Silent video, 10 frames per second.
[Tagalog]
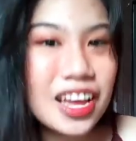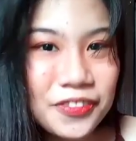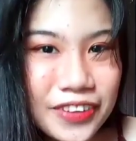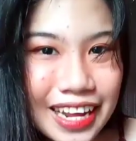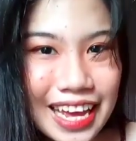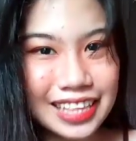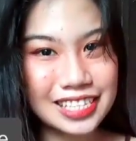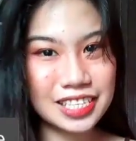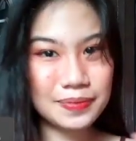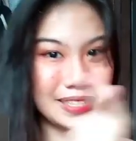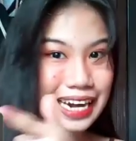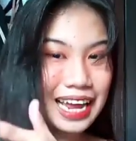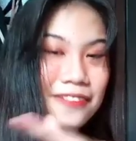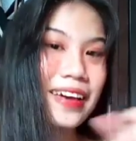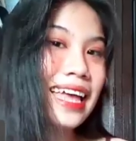Don't forget to
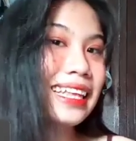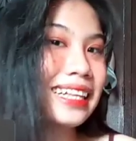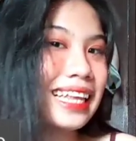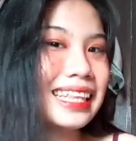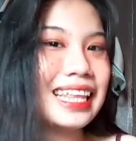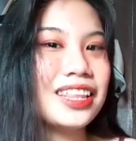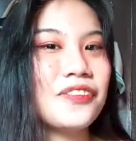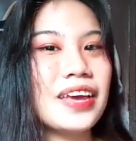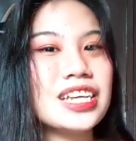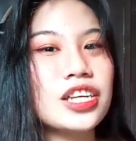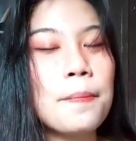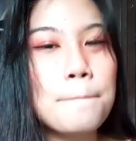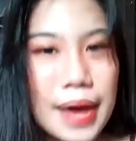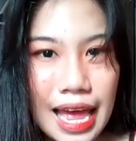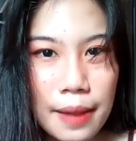subscribe and click the
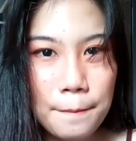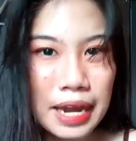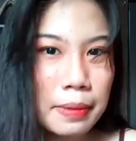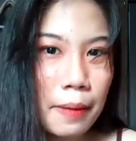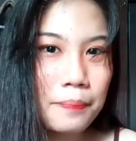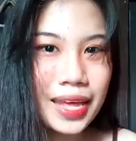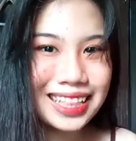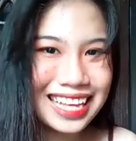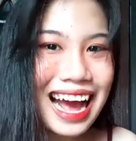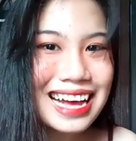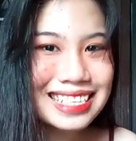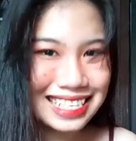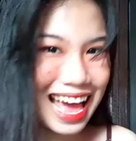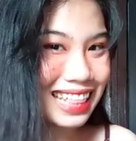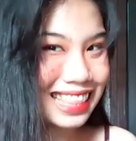notification bell para ma-update ka
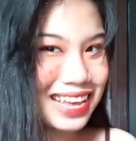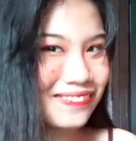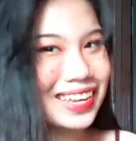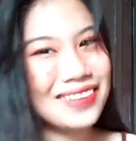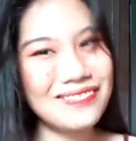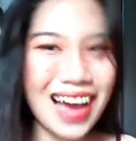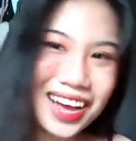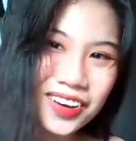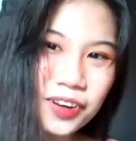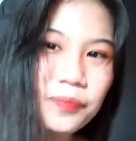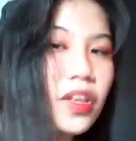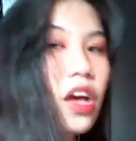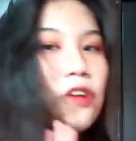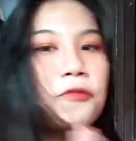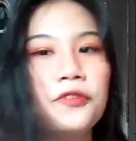sa ating panibagong
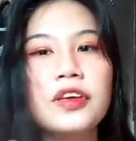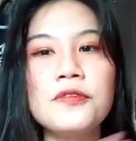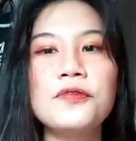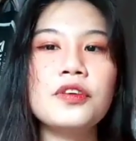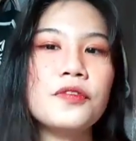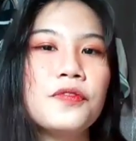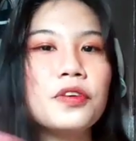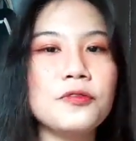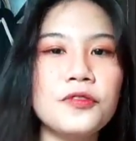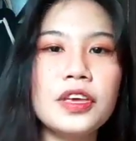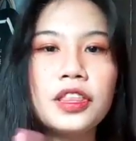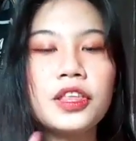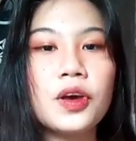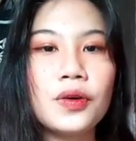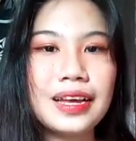VVV
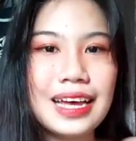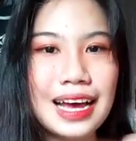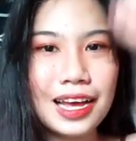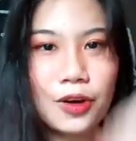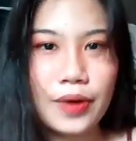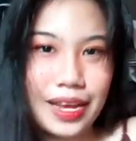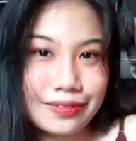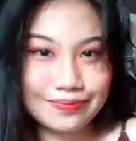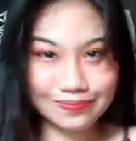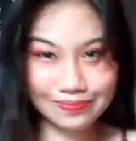video gagawin.